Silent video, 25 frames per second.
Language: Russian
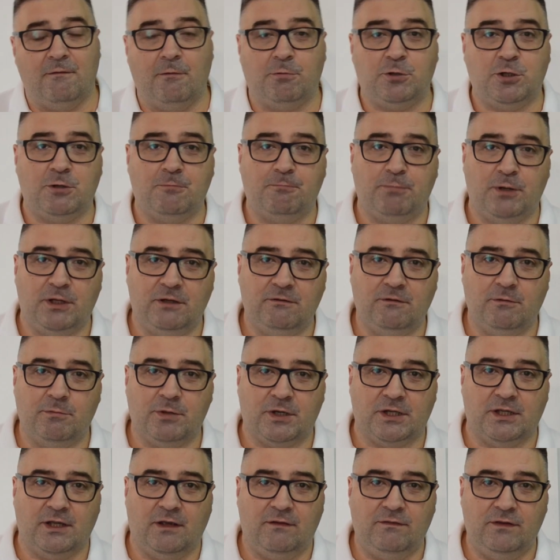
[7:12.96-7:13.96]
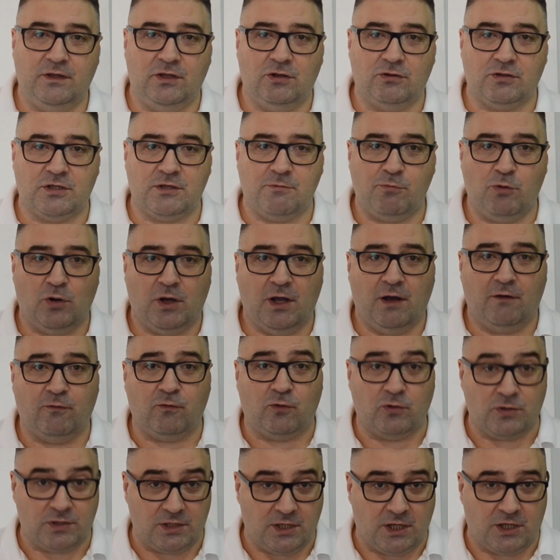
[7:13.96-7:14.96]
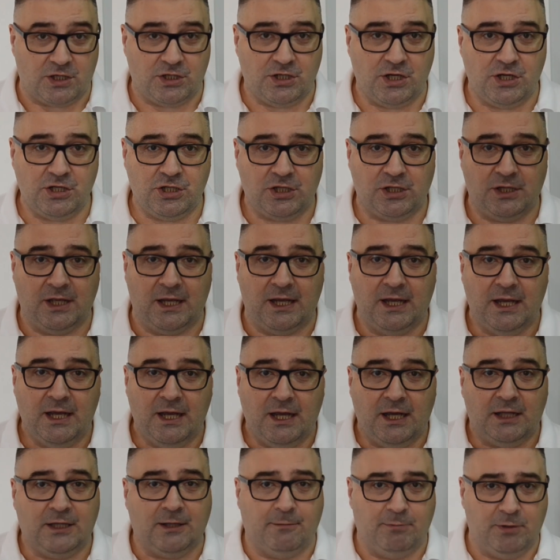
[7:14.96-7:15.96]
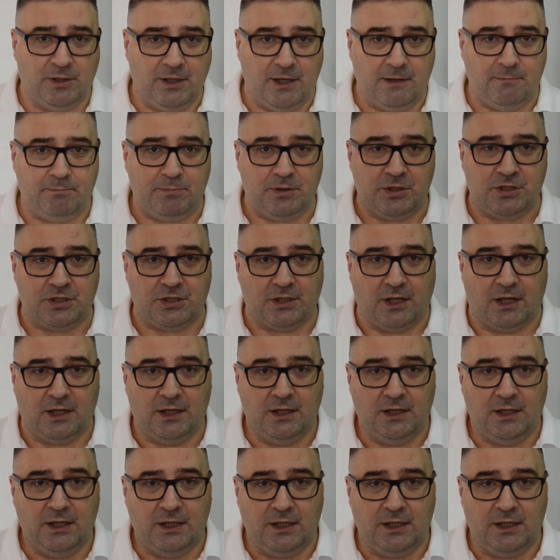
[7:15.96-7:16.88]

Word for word: В общем, предвыборное видео Цепюка в кустах женщины – это было эпично.